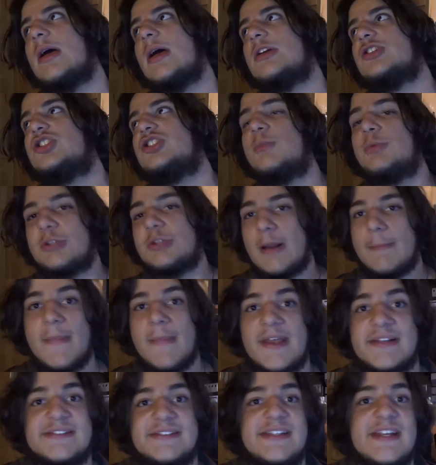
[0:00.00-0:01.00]
ci potrebbe
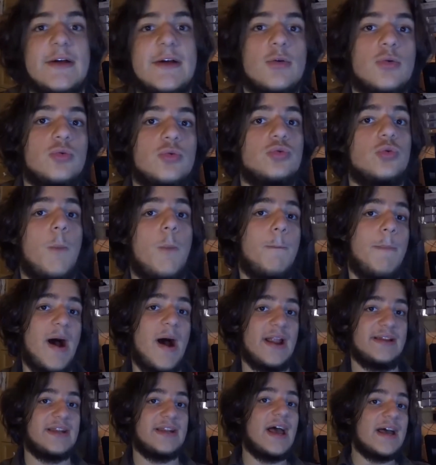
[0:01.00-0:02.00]
essere
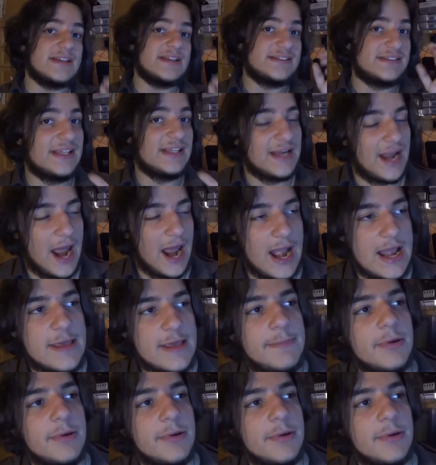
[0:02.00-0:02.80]
un'uppata serale,